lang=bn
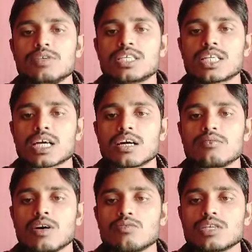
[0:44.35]
বিশ
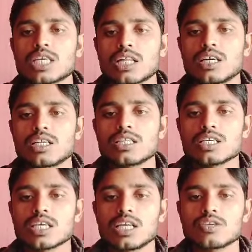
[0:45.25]
টাকায় ফাউমি সাদা
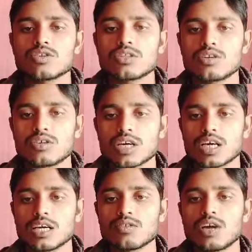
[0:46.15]
নিতে চাইলে সতেরো
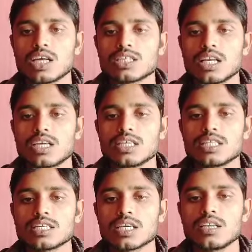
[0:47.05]
টাকায় গলাশিলা
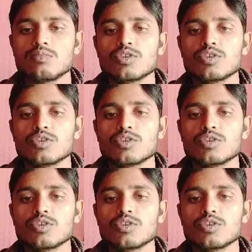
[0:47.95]
নিতে চাইলে